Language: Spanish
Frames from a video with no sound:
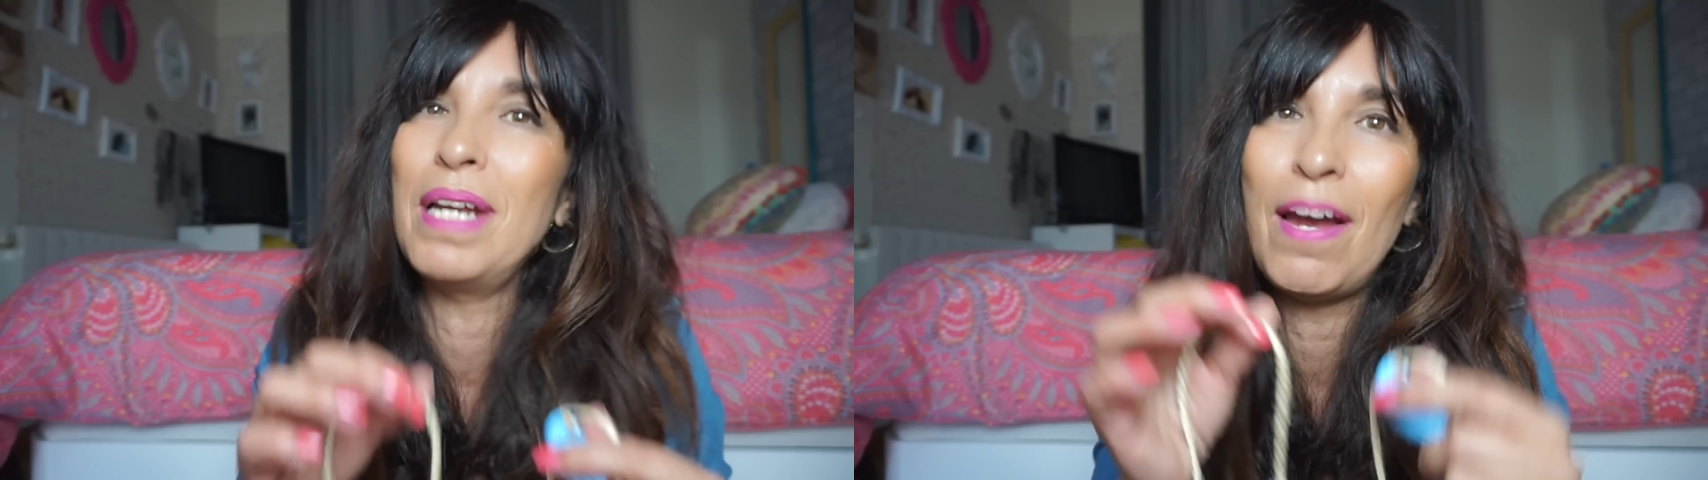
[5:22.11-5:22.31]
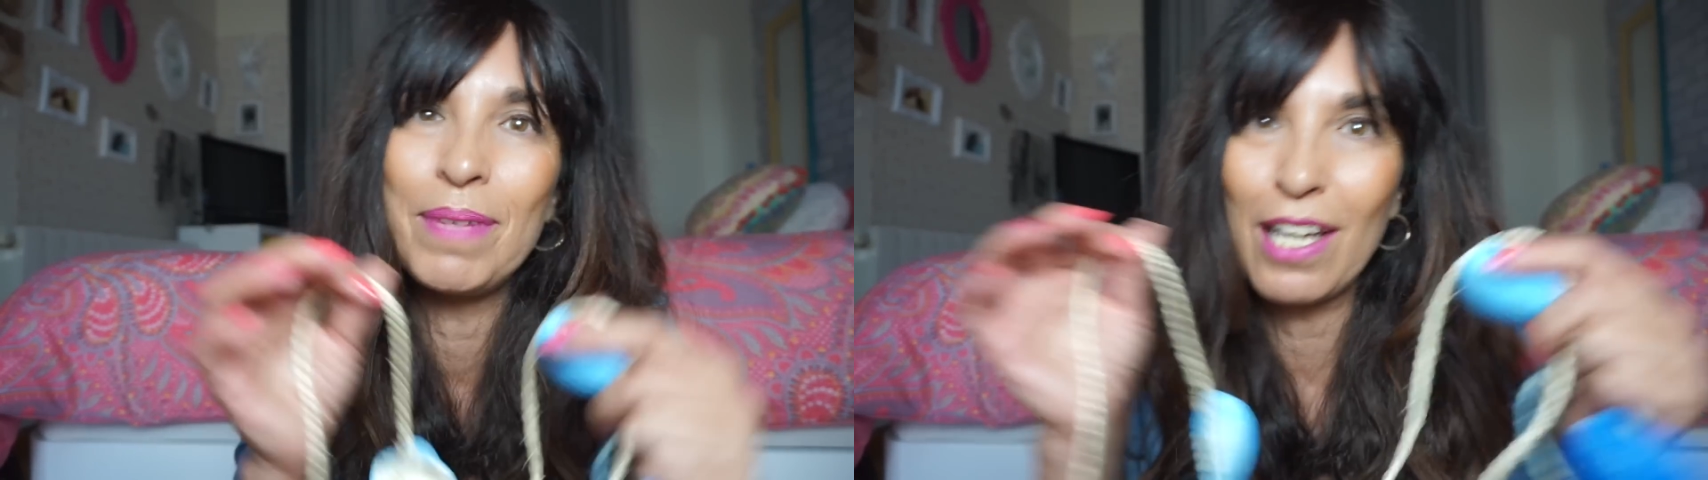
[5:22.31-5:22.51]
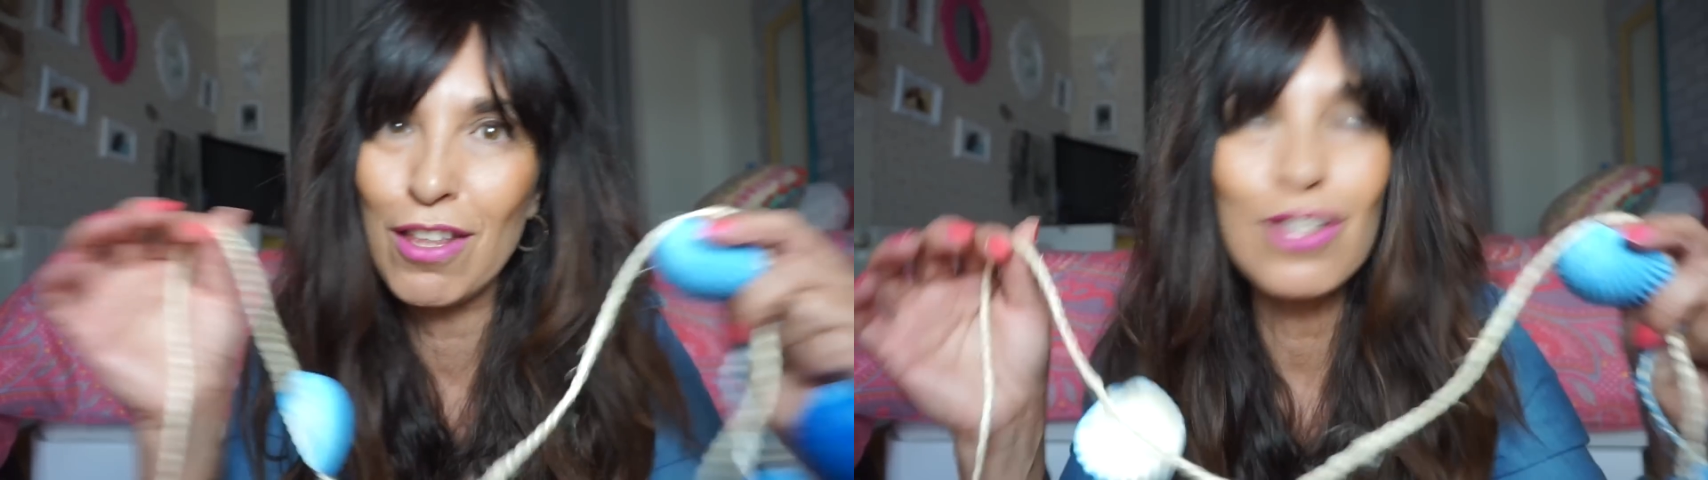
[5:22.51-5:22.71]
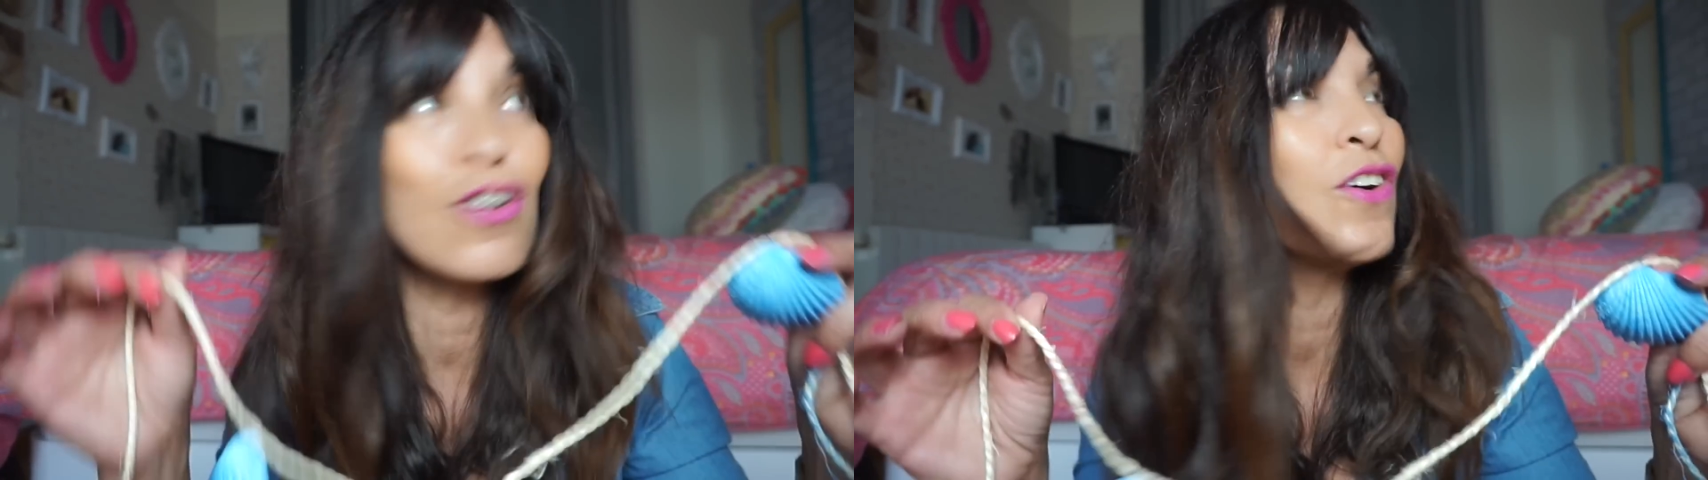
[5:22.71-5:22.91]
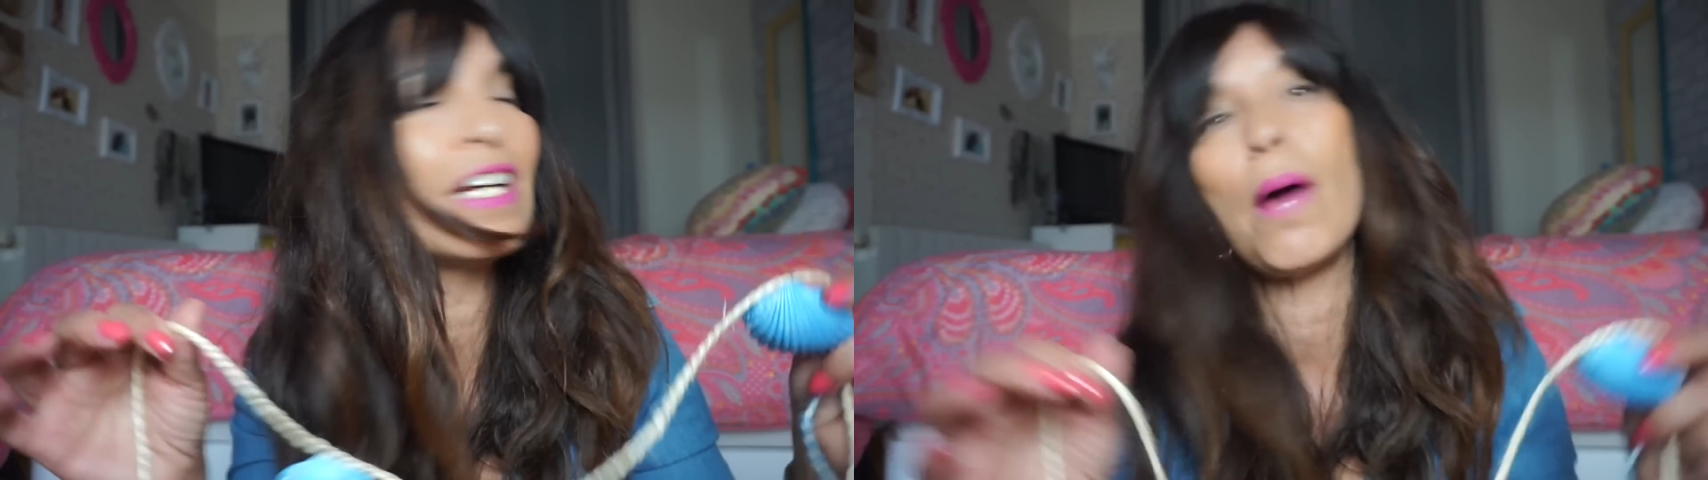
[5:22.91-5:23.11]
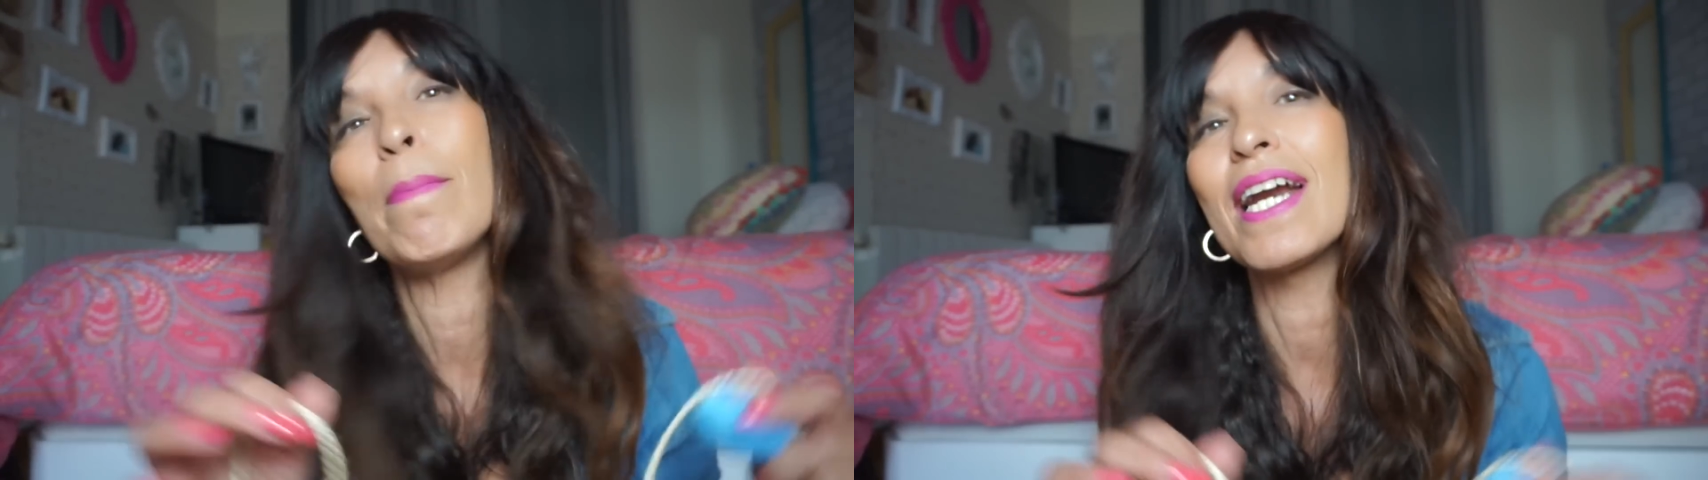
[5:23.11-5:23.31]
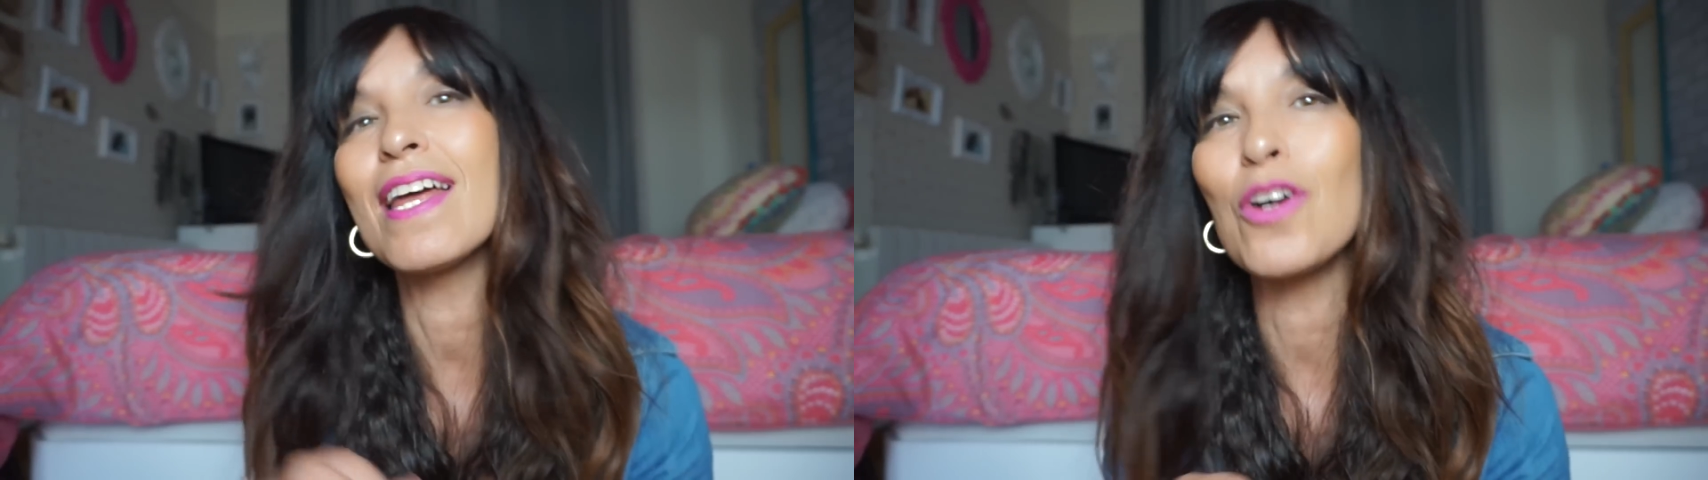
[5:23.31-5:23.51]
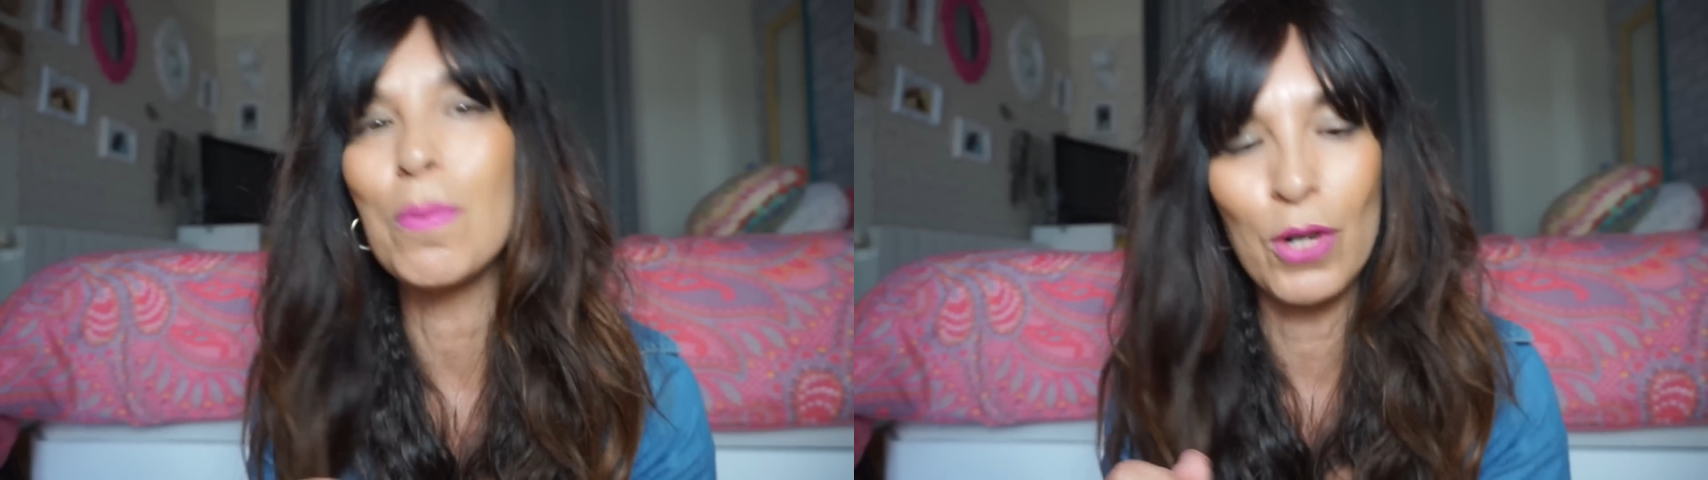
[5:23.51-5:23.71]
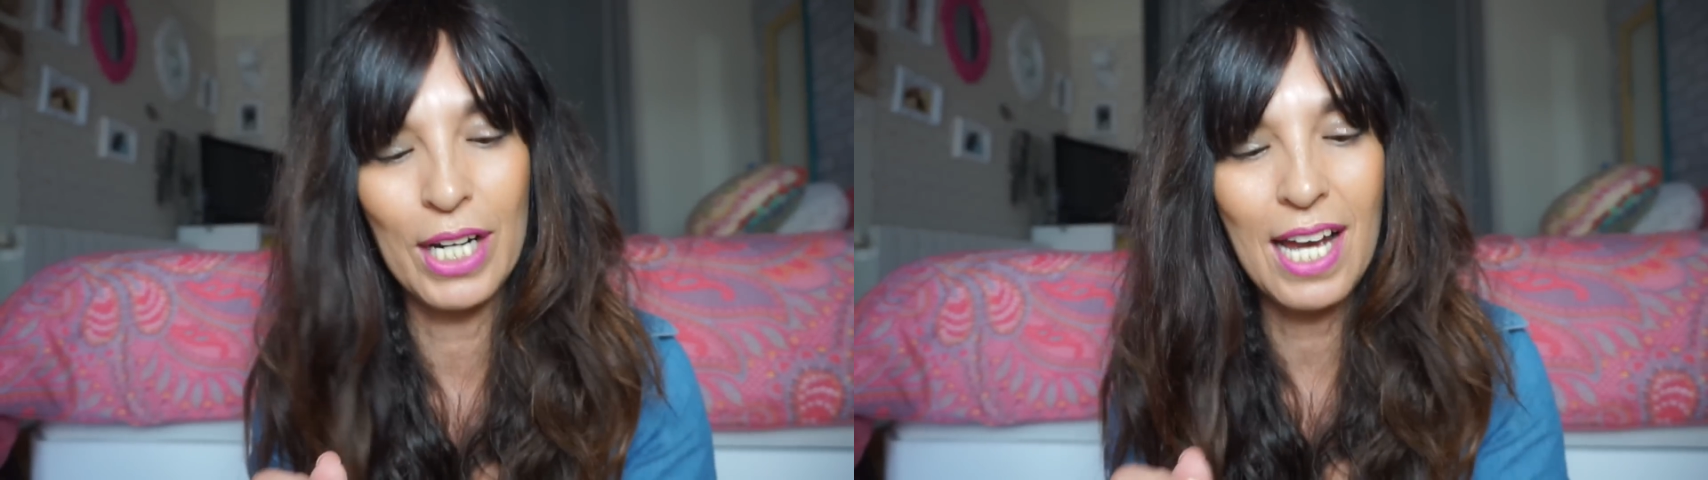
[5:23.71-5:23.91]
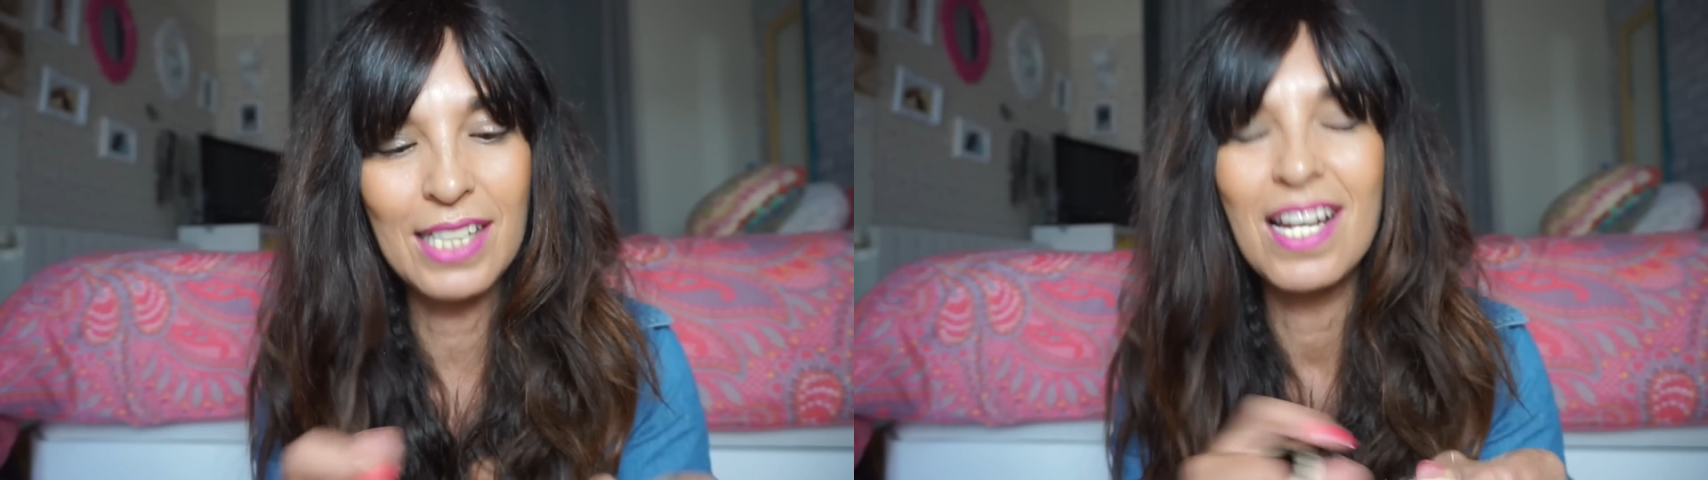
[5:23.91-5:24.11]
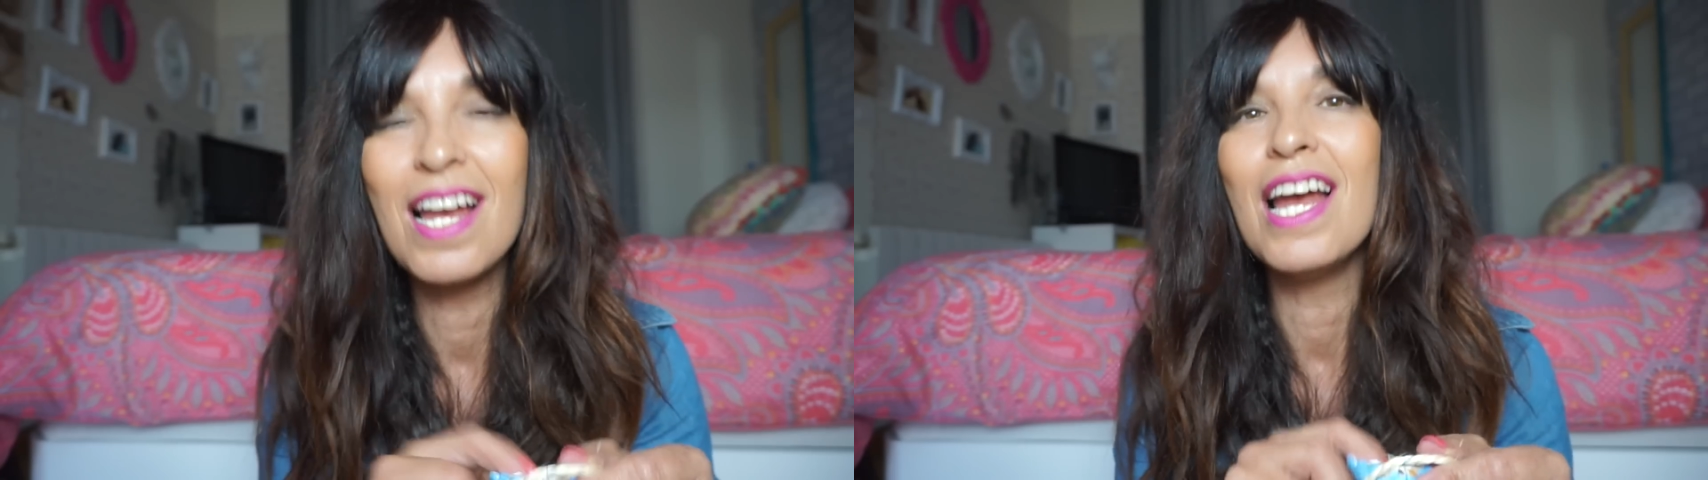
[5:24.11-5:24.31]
habitación, en la pared, como queráis.